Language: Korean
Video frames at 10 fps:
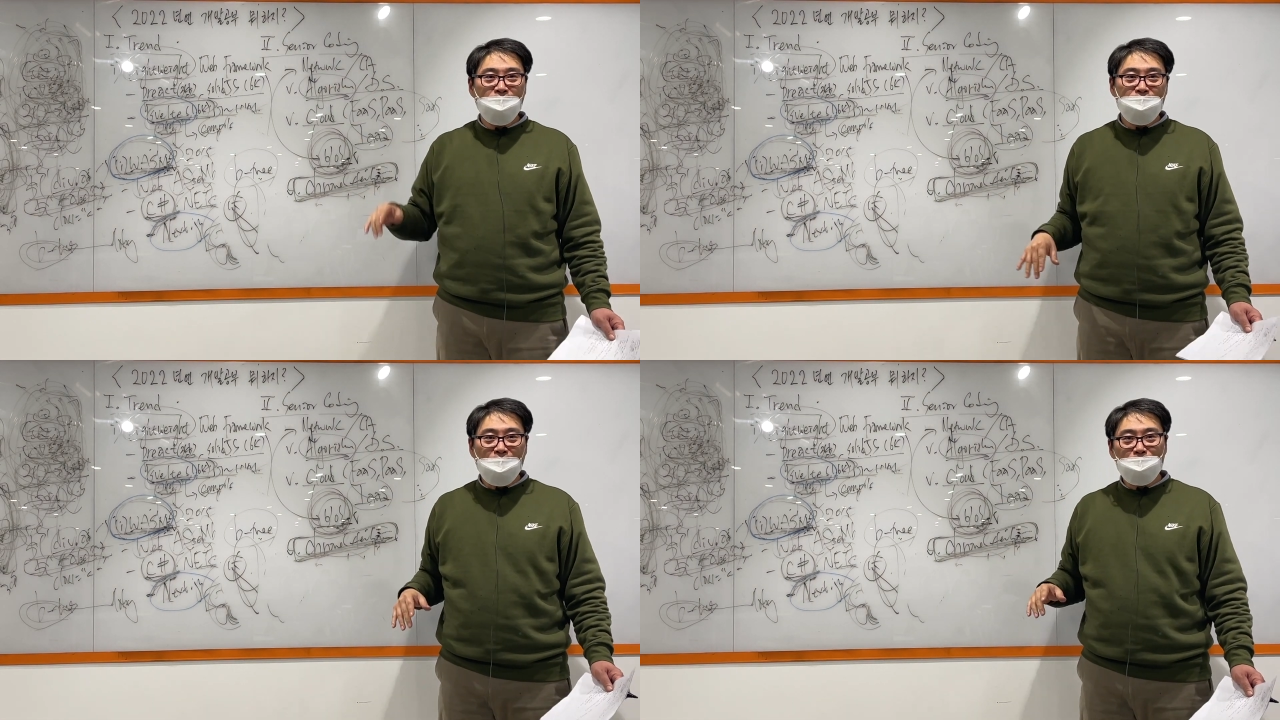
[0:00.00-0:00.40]

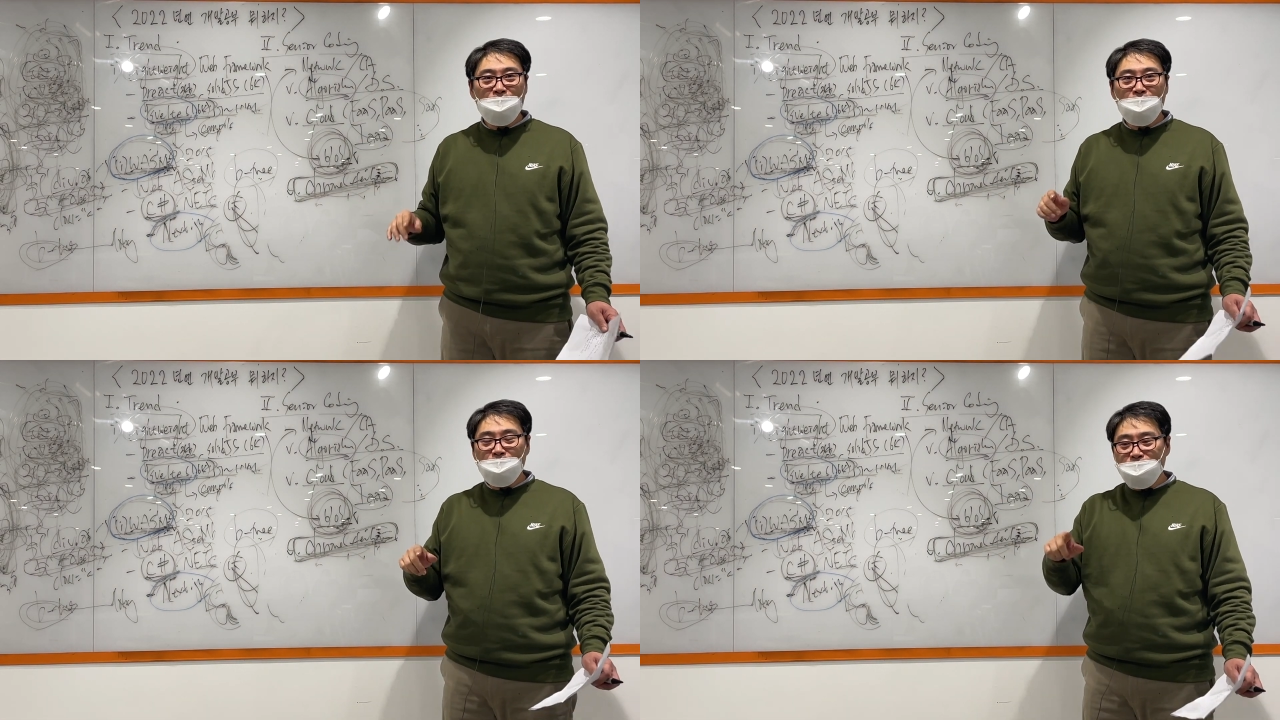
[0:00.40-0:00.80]

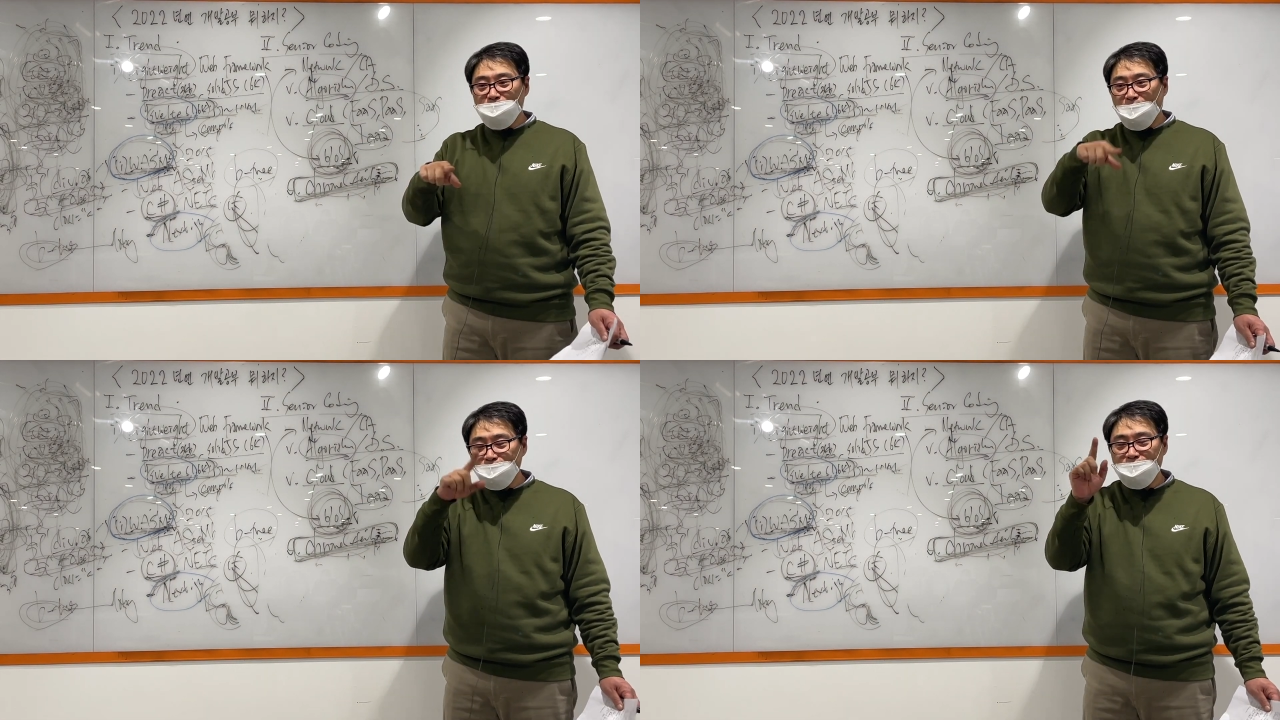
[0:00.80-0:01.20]
나만의 이제
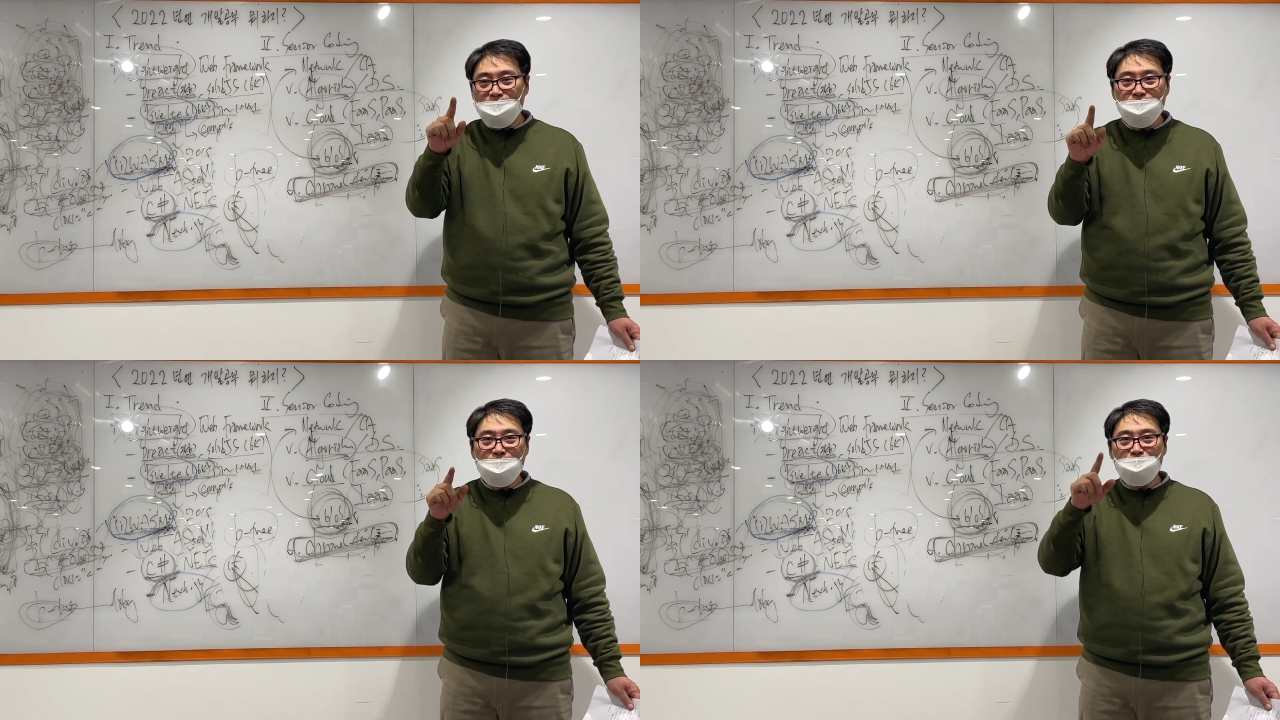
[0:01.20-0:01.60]
마우스를
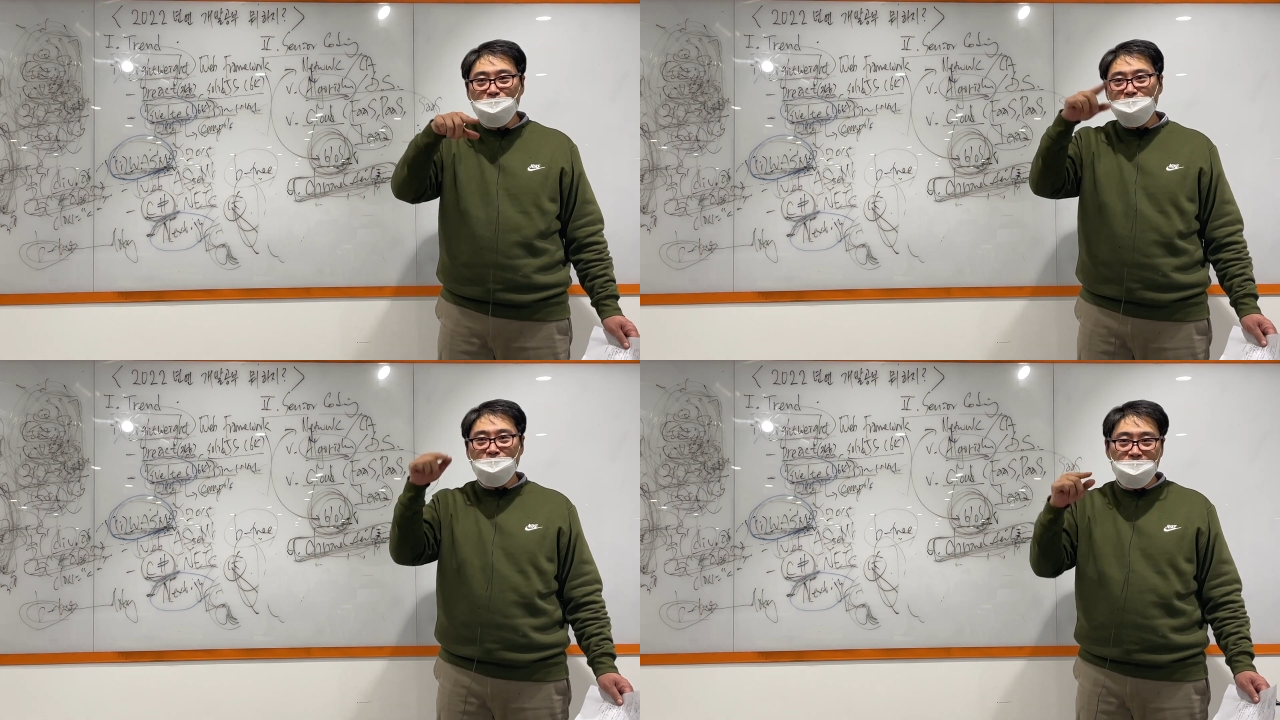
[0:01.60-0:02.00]
갖다 대면
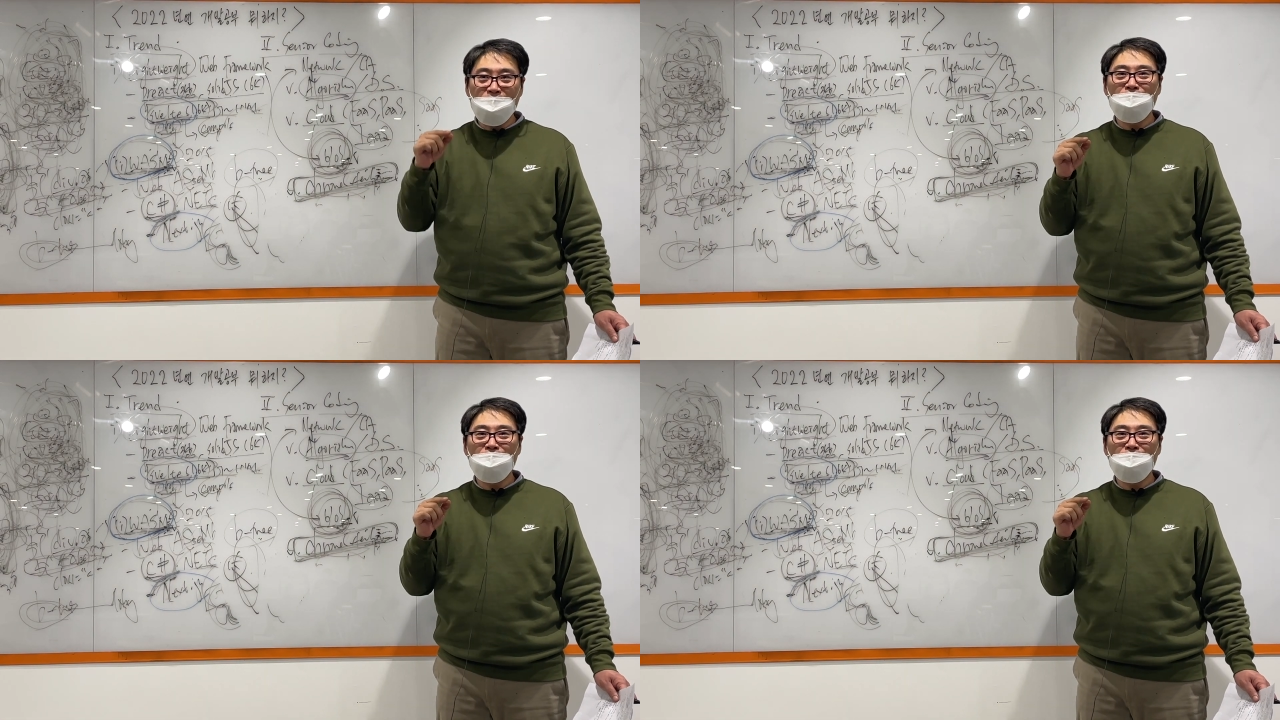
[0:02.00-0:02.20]
뭔 짓거리가